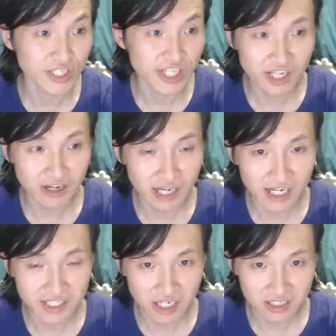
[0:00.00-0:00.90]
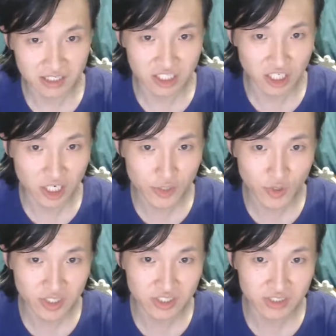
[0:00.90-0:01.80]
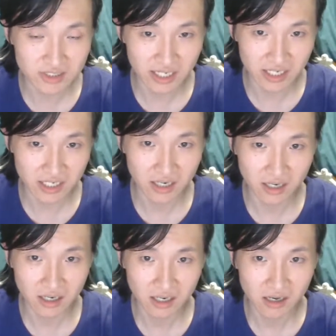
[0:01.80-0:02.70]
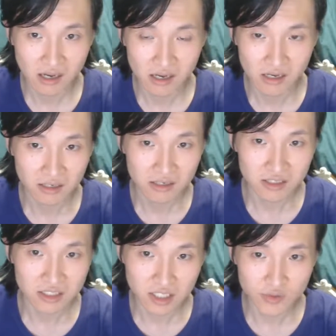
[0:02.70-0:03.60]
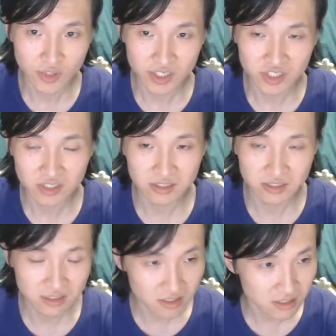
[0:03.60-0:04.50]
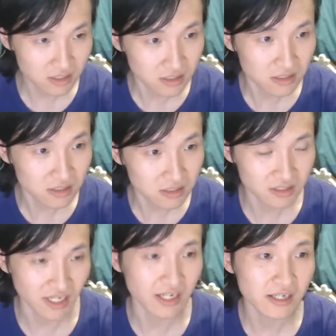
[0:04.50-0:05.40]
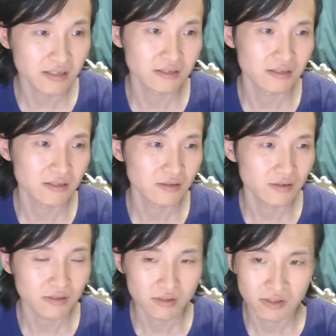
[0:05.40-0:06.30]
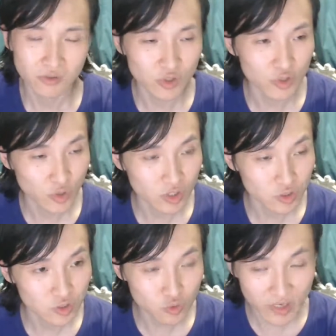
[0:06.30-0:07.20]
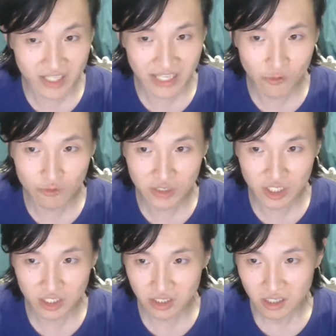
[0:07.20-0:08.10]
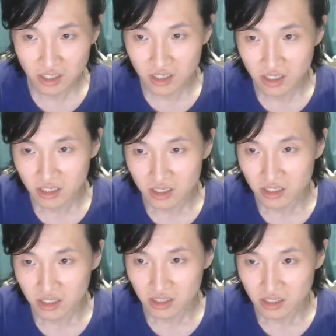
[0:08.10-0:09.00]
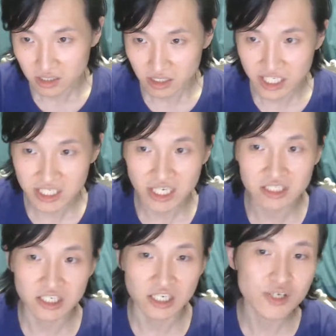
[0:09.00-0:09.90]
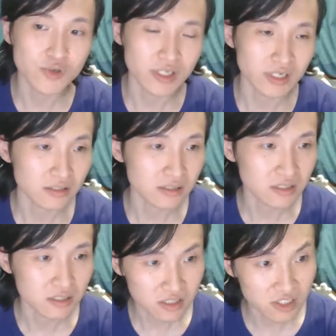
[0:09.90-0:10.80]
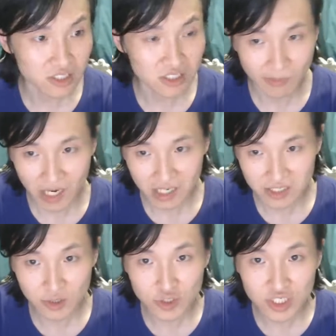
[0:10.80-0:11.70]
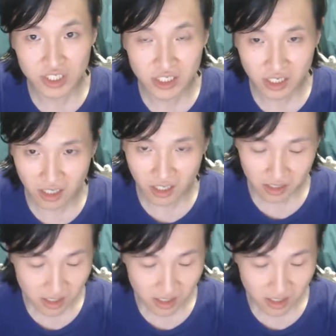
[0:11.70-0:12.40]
今天要来讲哲学之贼啊，哲学之贼，或者说最耽误你理解哲学的是什么？就是一个，